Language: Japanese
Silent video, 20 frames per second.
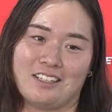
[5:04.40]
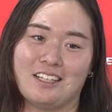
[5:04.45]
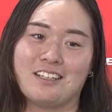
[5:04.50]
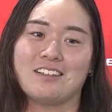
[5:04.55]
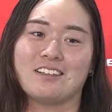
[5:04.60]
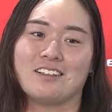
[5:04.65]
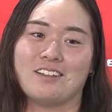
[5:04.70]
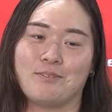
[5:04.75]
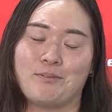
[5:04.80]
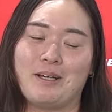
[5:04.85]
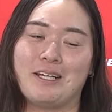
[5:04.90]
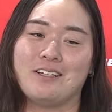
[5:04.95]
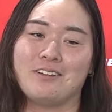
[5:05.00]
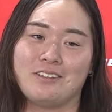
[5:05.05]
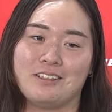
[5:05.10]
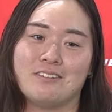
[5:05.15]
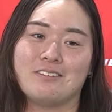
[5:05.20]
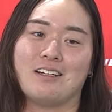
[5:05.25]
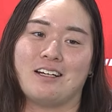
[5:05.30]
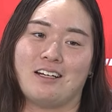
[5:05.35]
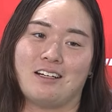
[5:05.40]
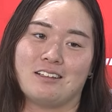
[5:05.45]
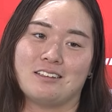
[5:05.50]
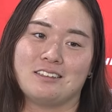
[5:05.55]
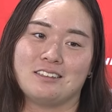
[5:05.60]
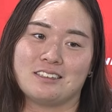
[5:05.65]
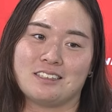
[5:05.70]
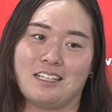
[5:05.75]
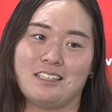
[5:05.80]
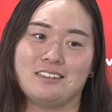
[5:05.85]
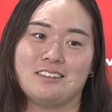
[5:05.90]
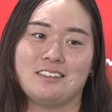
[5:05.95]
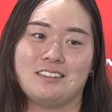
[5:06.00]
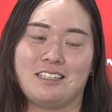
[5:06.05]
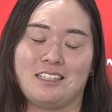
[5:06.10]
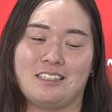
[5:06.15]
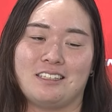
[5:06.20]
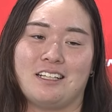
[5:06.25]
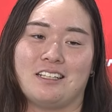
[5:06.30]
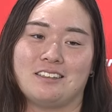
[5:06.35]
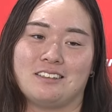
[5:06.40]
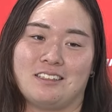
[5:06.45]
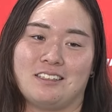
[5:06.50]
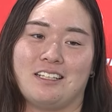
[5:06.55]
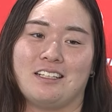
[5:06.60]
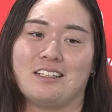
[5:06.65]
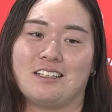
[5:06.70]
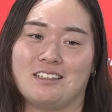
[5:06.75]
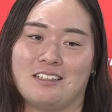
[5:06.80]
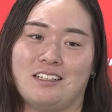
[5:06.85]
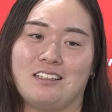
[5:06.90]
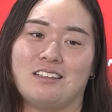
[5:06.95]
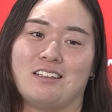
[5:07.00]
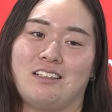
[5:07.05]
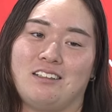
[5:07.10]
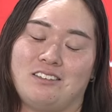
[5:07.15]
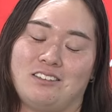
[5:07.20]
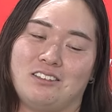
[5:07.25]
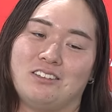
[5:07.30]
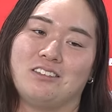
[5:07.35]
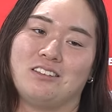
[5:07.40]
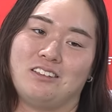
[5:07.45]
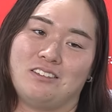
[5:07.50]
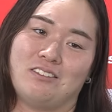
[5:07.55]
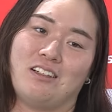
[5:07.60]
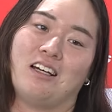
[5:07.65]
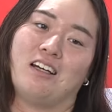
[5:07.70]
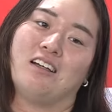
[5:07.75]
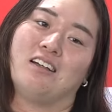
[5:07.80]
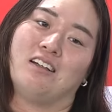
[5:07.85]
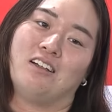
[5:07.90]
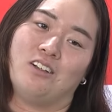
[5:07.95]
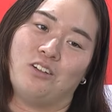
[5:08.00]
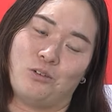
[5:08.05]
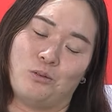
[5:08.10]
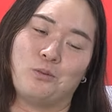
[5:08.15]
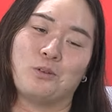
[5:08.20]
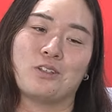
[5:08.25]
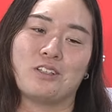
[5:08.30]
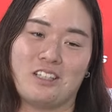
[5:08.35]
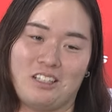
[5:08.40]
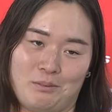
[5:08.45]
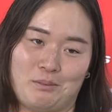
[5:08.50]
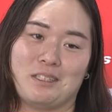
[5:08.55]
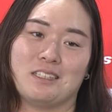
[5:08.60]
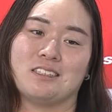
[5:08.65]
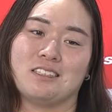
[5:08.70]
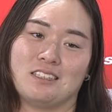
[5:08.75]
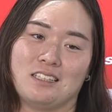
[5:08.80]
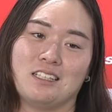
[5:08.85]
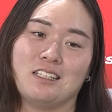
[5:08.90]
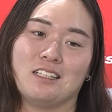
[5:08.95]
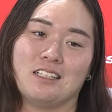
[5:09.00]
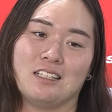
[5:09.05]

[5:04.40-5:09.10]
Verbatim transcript: な前よりは近づいてきたんじゃないかなっていうふうには思ってます。